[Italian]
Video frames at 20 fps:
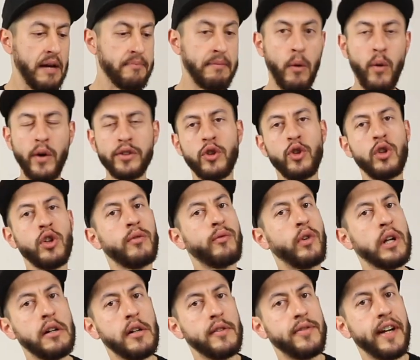Ma quando noi non
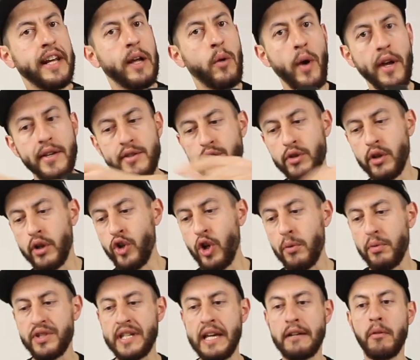vogliamo fare questo, noi
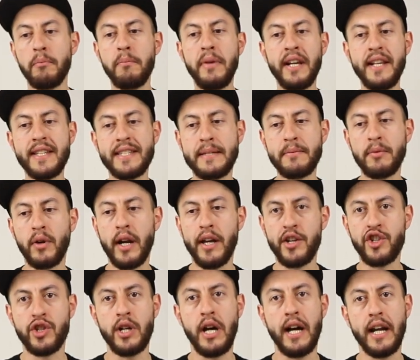possiamo benissimo
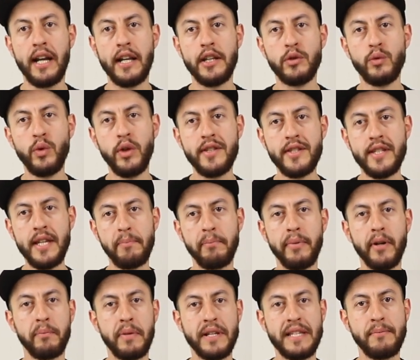lasciare le due
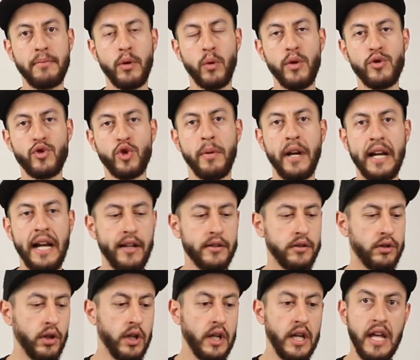zip, per esempio qui sopra in
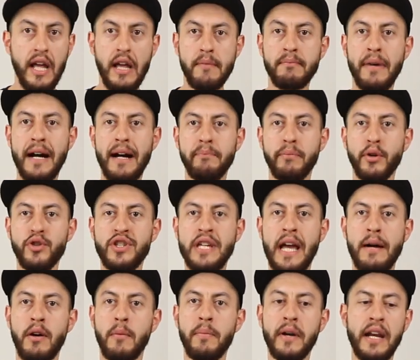alto, ma
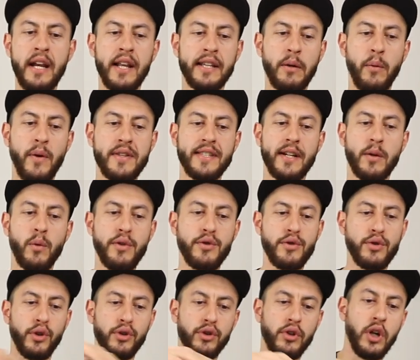possiamo aprirla da questa qui
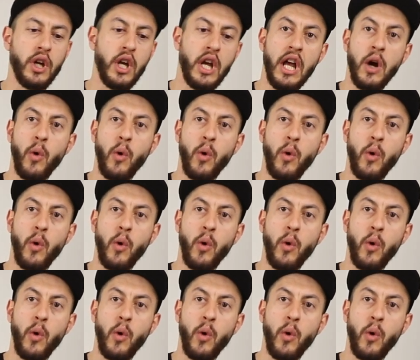sotto.